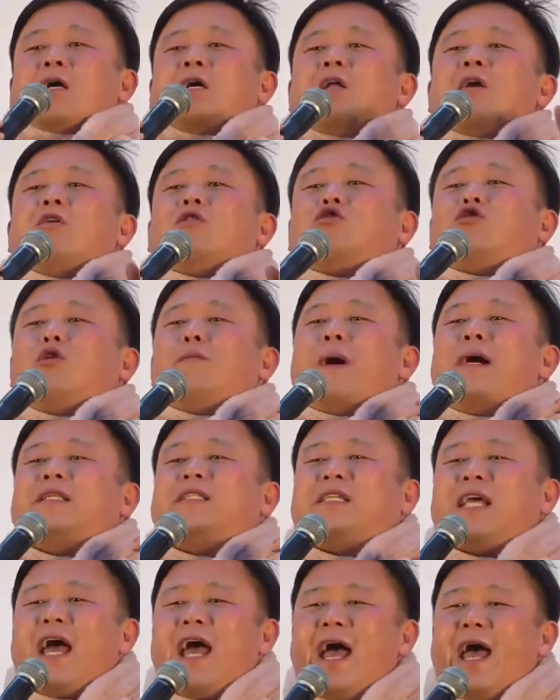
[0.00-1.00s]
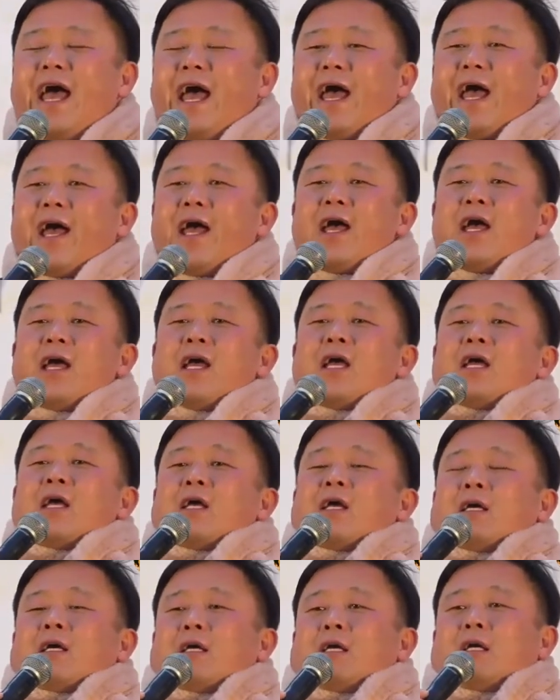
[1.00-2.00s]
그리고 두 번째,
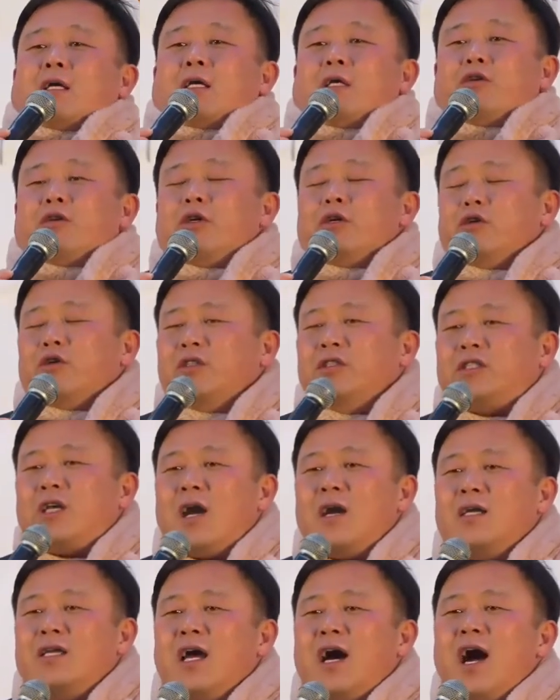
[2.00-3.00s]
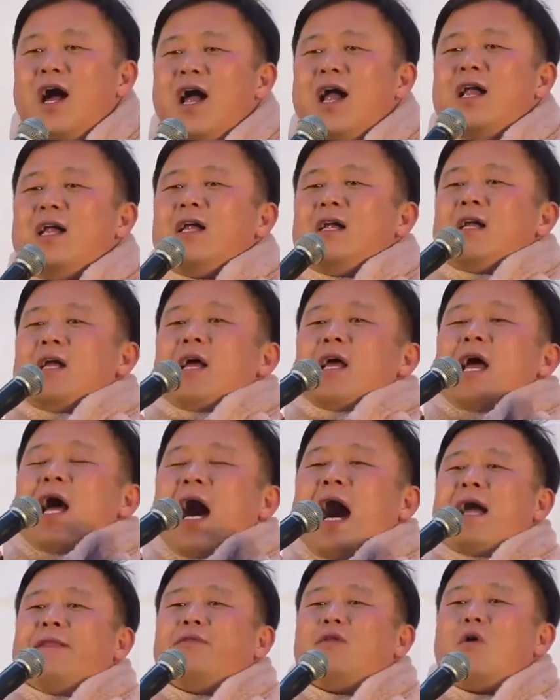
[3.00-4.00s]
윤석열,
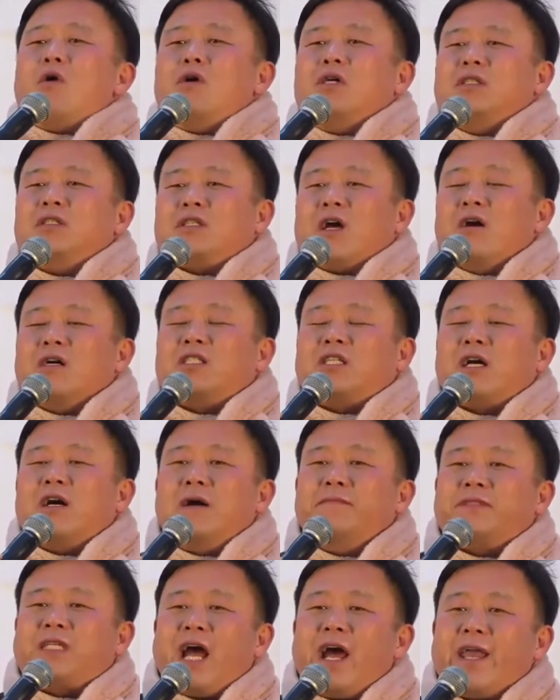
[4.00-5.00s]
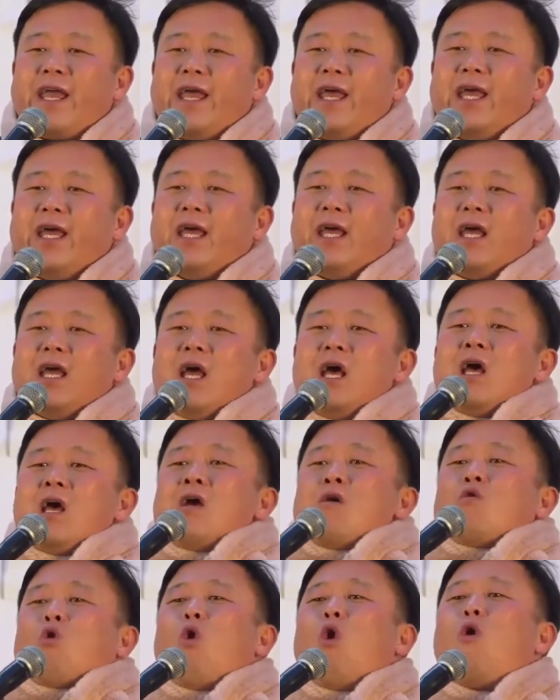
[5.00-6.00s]
한동훈 정치검찰이
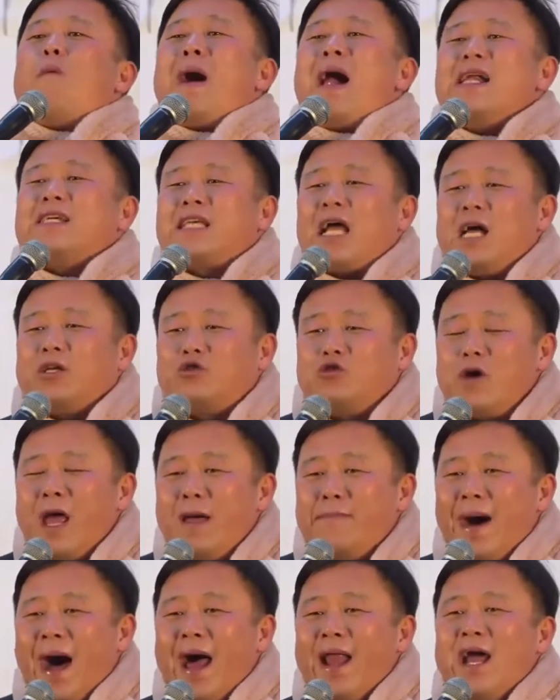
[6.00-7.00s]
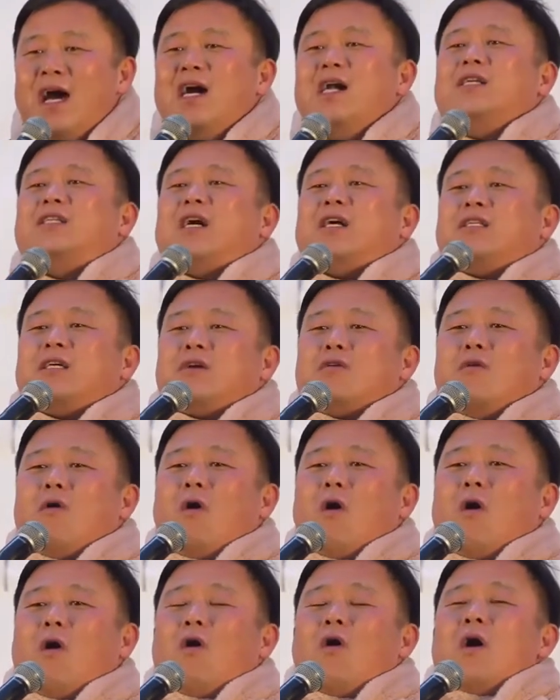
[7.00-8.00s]
고발사주의 만행을
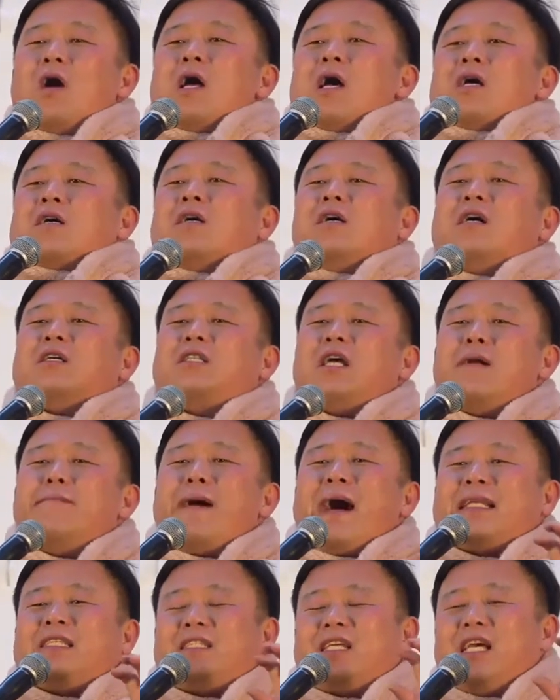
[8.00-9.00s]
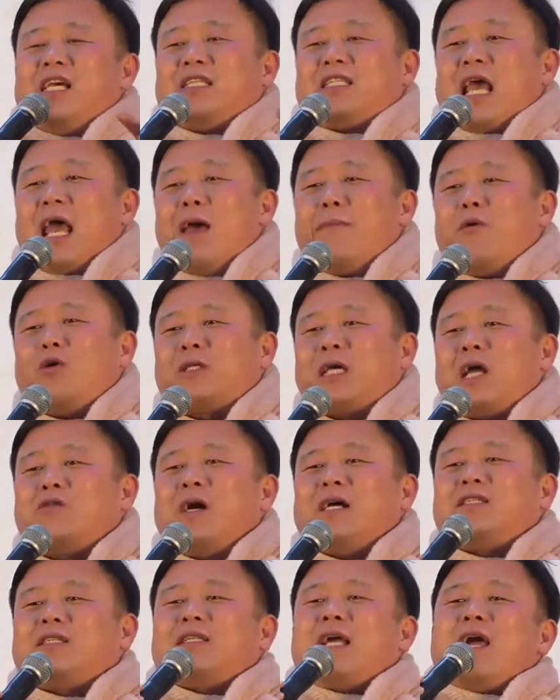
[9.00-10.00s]
저지르고 그것을 마치
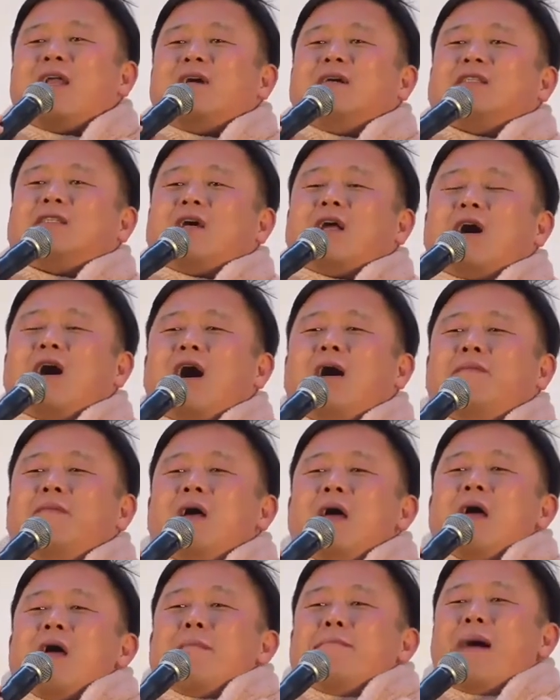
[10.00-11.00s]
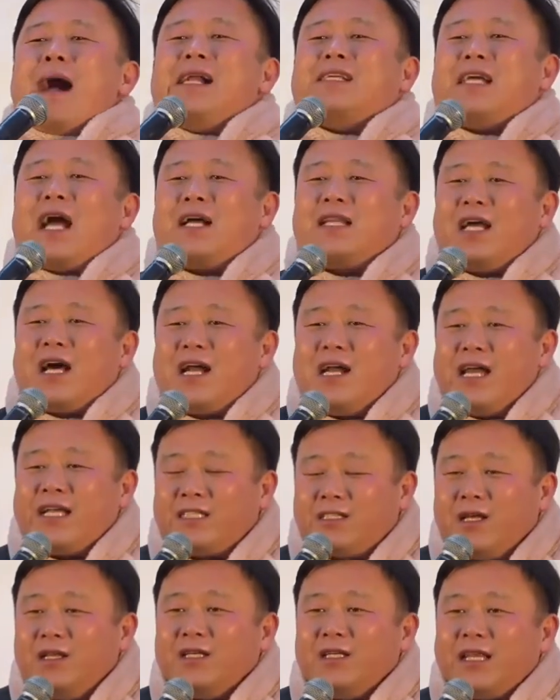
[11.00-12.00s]
제보사주가 있었다는 것처럼 말장난을
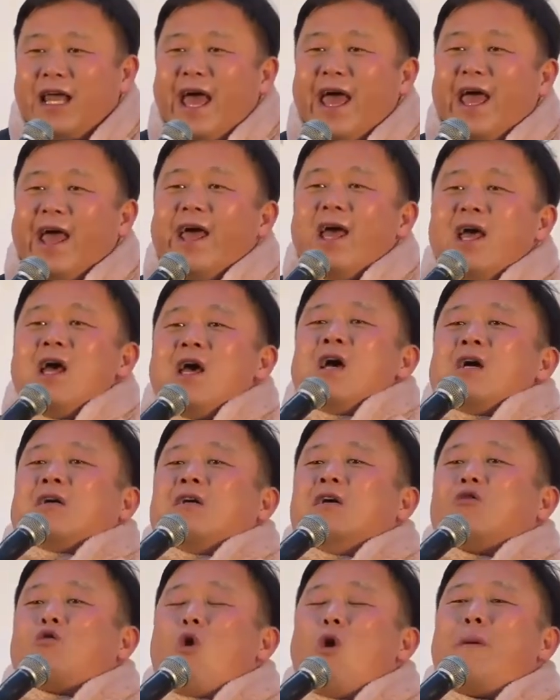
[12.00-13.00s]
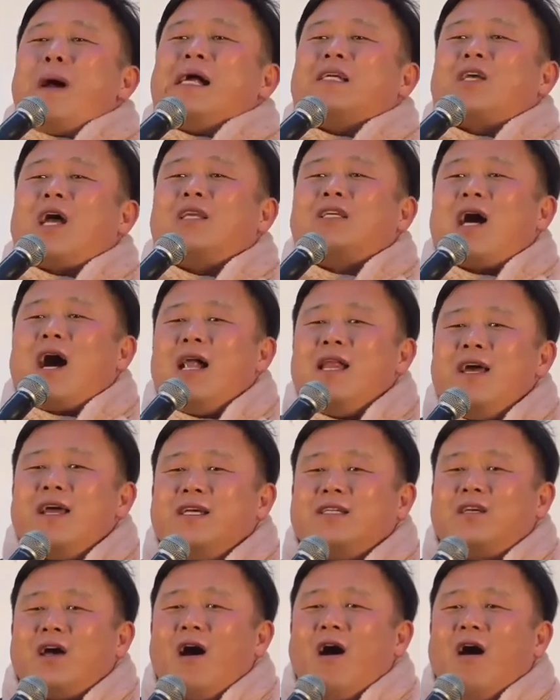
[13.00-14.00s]
했었는데, 그 고발사주
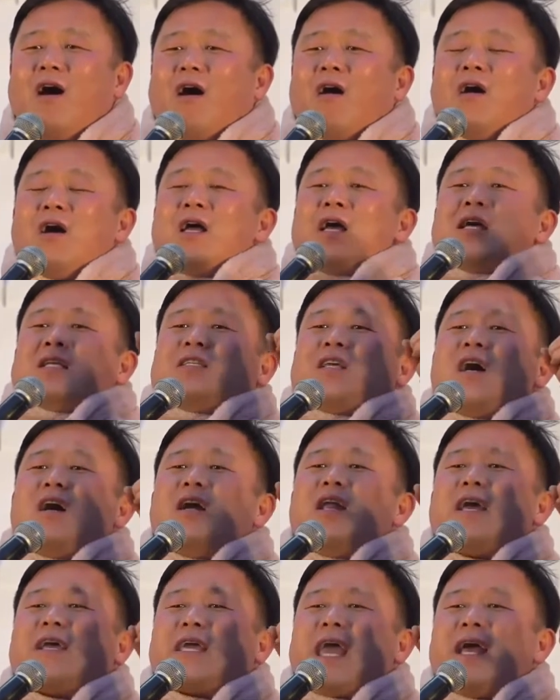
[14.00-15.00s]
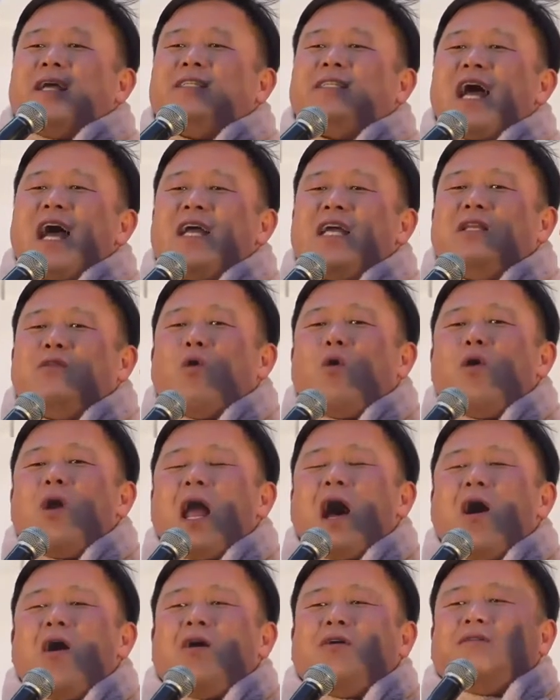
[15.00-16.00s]
관련해서 최근에 굉장히
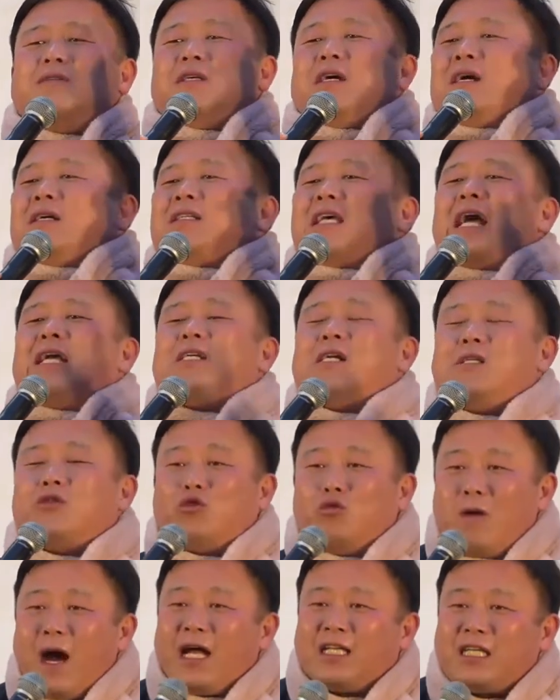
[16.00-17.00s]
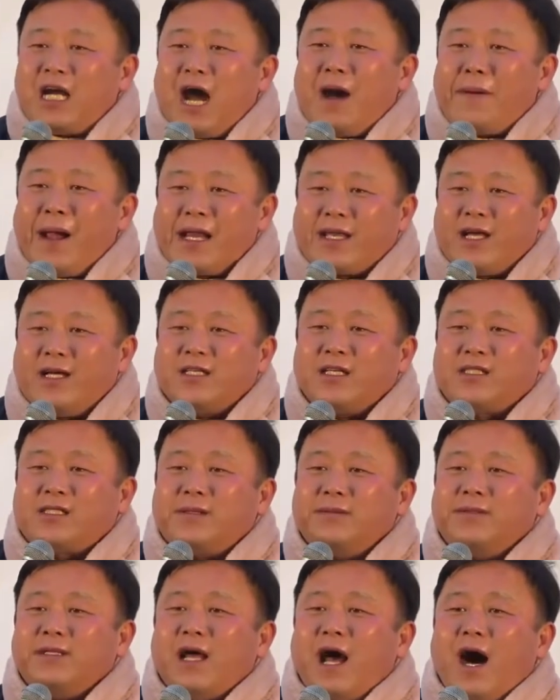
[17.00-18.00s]
놀라운 사실 두 가지가
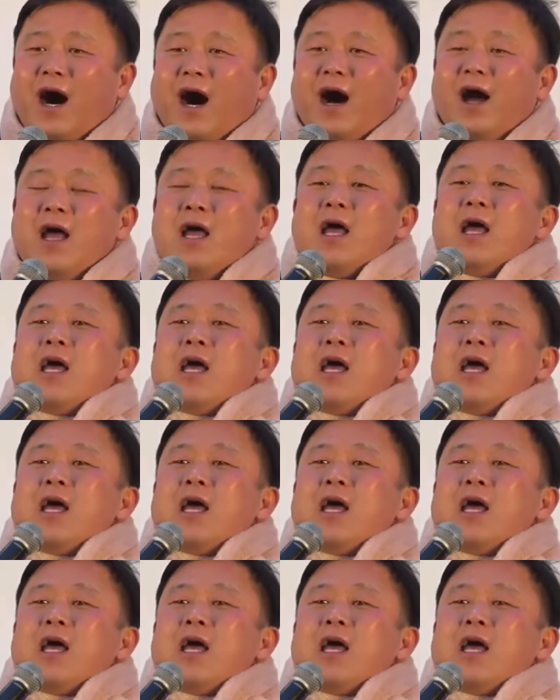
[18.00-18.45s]
밝혀졌습니다.